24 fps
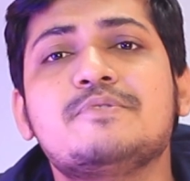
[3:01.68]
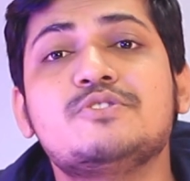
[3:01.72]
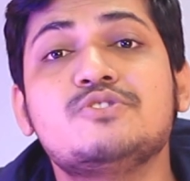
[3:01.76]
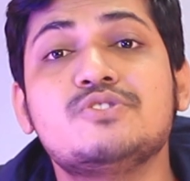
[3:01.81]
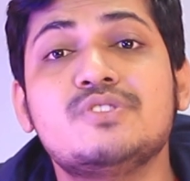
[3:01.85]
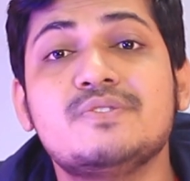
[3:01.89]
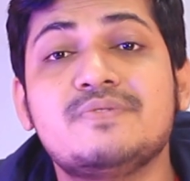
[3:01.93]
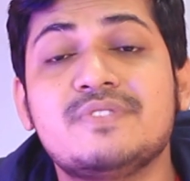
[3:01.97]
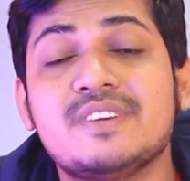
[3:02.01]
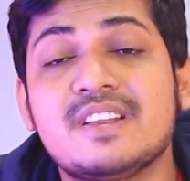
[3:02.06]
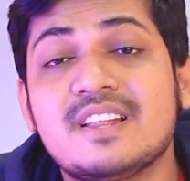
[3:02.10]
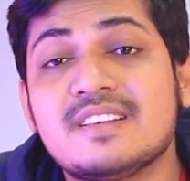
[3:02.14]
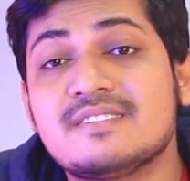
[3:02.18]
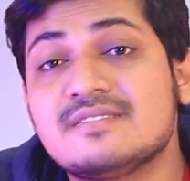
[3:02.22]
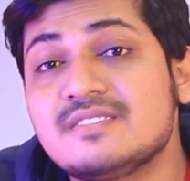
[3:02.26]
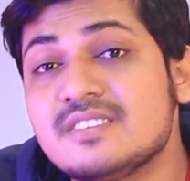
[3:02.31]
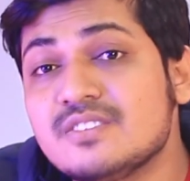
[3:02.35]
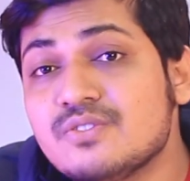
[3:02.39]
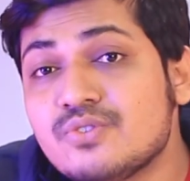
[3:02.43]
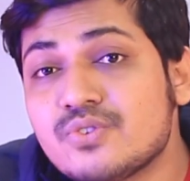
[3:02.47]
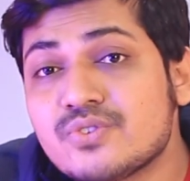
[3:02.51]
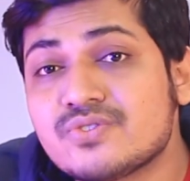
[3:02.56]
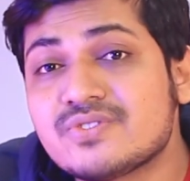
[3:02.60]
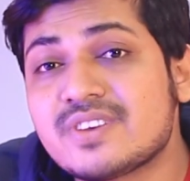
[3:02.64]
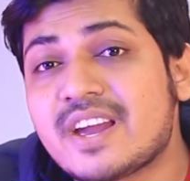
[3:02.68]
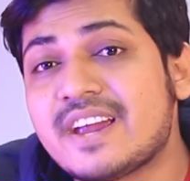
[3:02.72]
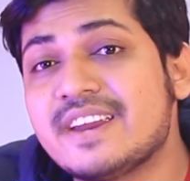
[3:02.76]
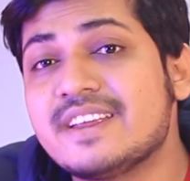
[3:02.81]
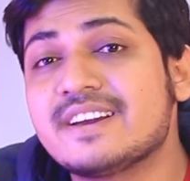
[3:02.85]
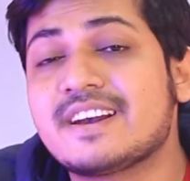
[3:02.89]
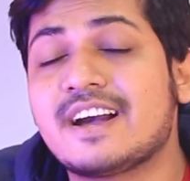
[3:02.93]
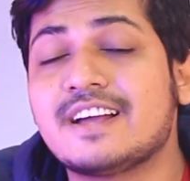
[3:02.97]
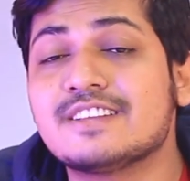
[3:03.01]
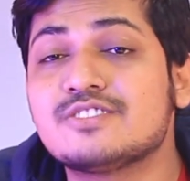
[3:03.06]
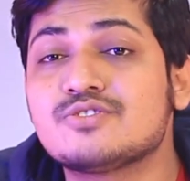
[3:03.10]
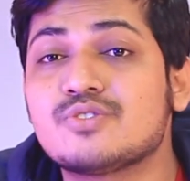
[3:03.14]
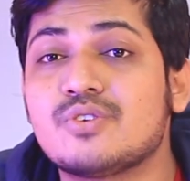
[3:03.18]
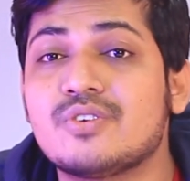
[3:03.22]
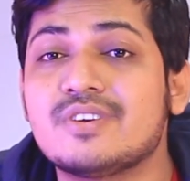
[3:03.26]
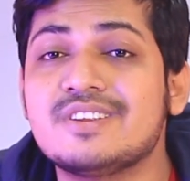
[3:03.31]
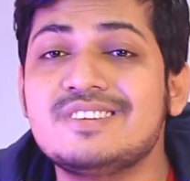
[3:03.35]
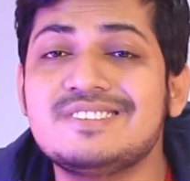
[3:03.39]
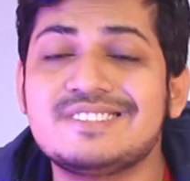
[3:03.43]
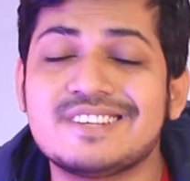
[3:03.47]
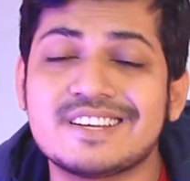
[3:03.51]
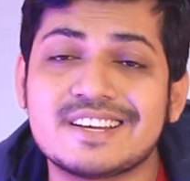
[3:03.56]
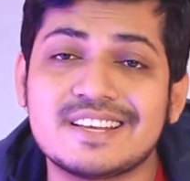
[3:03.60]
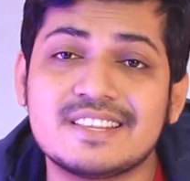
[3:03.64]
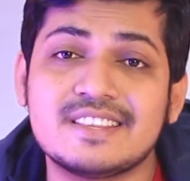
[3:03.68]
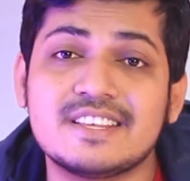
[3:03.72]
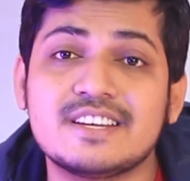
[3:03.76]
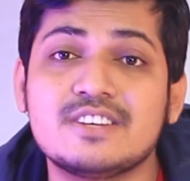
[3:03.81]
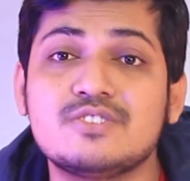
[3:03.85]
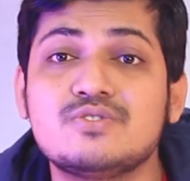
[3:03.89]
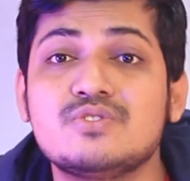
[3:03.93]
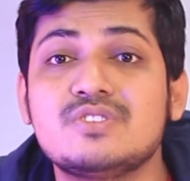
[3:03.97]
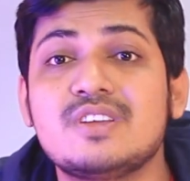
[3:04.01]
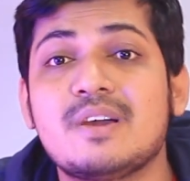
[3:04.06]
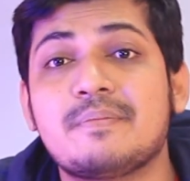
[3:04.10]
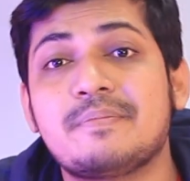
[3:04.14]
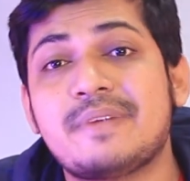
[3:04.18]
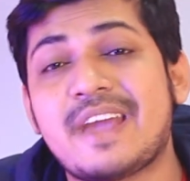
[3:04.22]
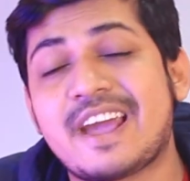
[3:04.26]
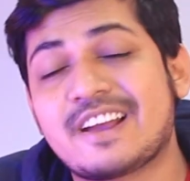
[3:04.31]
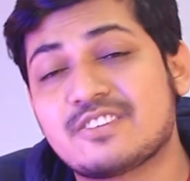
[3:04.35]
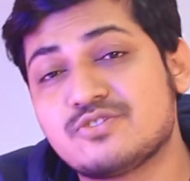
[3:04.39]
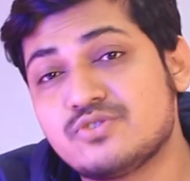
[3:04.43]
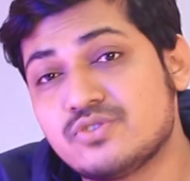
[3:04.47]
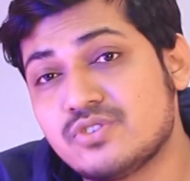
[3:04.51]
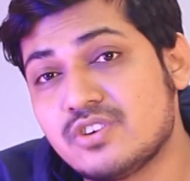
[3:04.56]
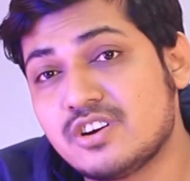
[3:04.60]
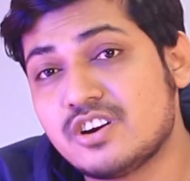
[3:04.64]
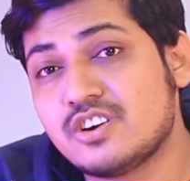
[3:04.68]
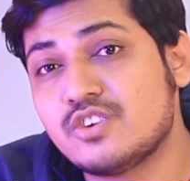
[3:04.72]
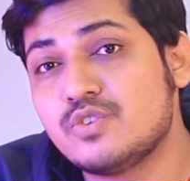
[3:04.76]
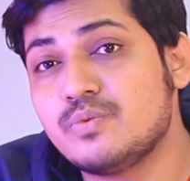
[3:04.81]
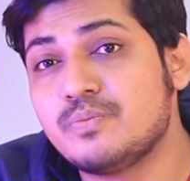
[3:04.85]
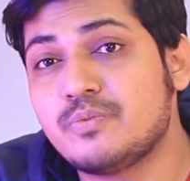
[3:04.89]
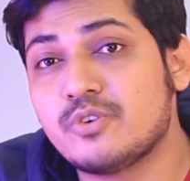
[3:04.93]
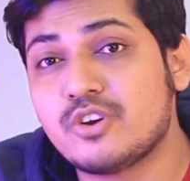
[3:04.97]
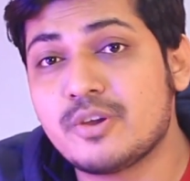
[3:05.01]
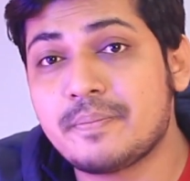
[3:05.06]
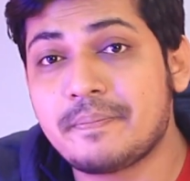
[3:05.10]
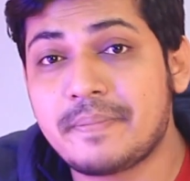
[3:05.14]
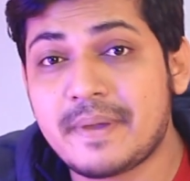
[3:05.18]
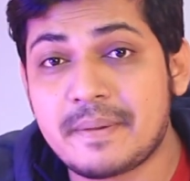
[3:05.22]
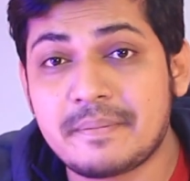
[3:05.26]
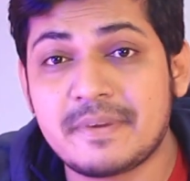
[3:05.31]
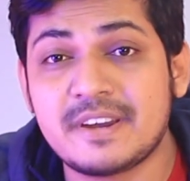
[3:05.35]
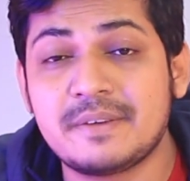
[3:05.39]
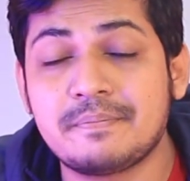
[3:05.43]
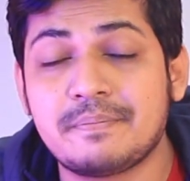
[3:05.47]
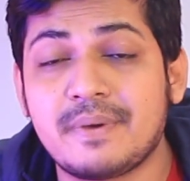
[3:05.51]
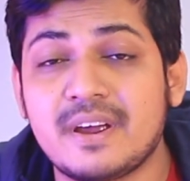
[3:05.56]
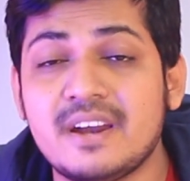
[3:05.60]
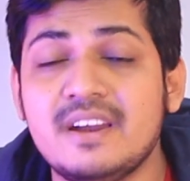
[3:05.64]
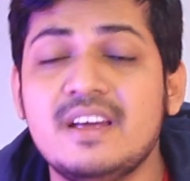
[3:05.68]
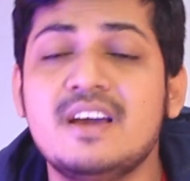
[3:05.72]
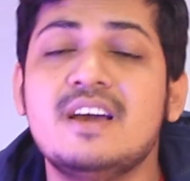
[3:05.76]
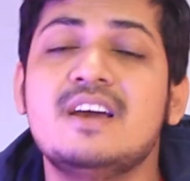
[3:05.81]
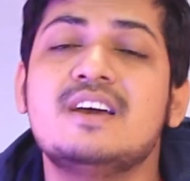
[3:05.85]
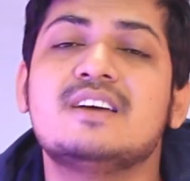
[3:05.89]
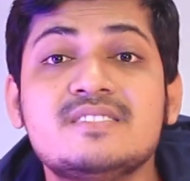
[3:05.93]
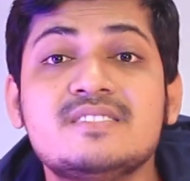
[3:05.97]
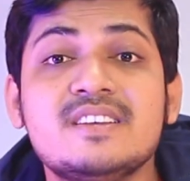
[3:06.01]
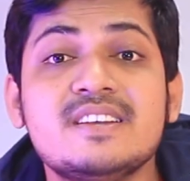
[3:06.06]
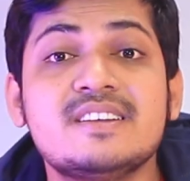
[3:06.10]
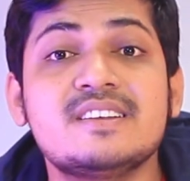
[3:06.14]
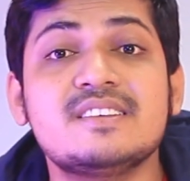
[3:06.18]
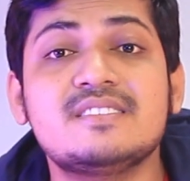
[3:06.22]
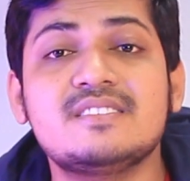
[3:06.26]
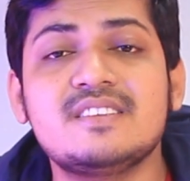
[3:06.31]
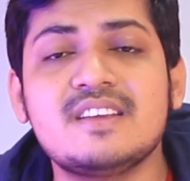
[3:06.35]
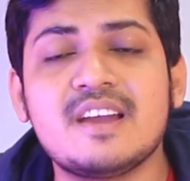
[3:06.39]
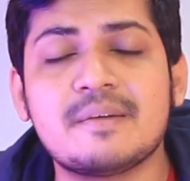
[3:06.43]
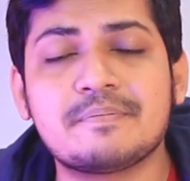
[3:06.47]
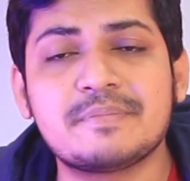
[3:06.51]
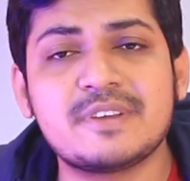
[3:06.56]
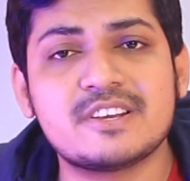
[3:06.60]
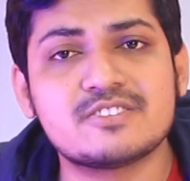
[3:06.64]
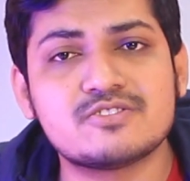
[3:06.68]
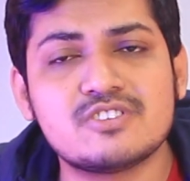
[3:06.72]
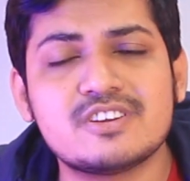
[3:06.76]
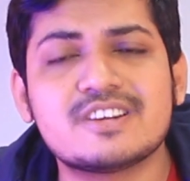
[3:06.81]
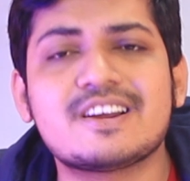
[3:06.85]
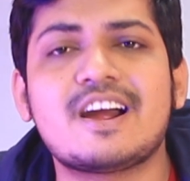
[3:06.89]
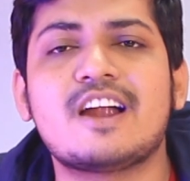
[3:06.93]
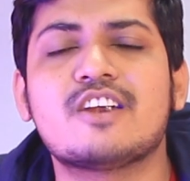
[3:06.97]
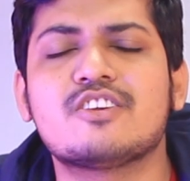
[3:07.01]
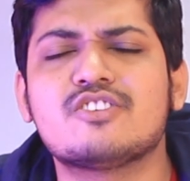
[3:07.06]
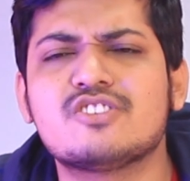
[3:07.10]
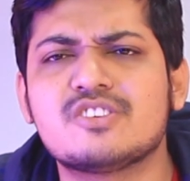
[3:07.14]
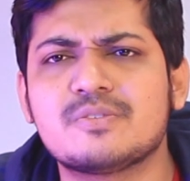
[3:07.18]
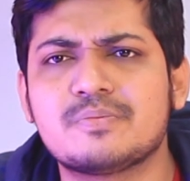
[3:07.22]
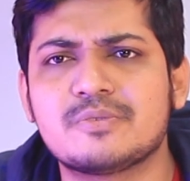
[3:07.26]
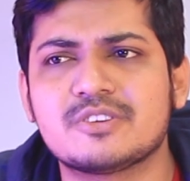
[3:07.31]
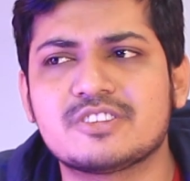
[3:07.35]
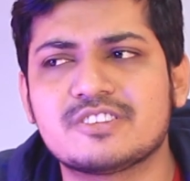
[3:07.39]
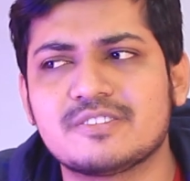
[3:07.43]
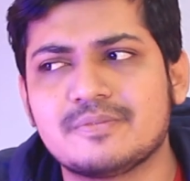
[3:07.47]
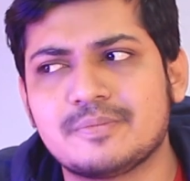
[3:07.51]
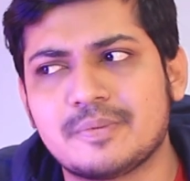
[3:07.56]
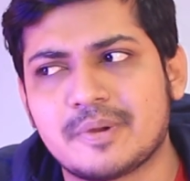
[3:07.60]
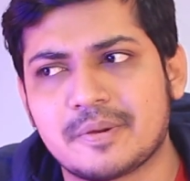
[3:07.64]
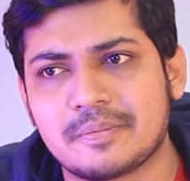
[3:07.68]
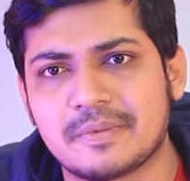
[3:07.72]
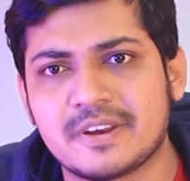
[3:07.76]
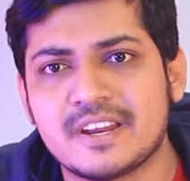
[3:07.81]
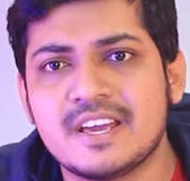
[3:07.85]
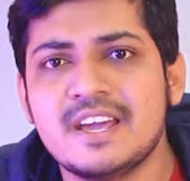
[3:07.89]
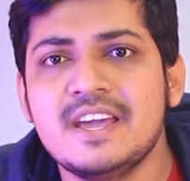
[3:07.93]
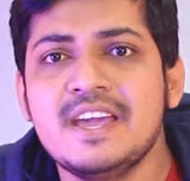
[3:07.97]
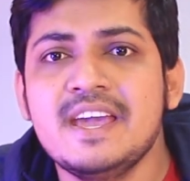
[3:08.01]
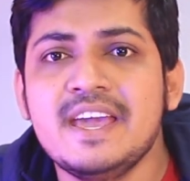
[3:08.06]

আপনি যদি ফিন্যান্সিং কোনো সাইডে কাজ করেন সেখান থেকে যদি আপনি একশো ডলার উপরে পেমেন্ট পান সেক্ষেত্রে আপনি আসলে কার্ড অর্ডার করতে পারবেন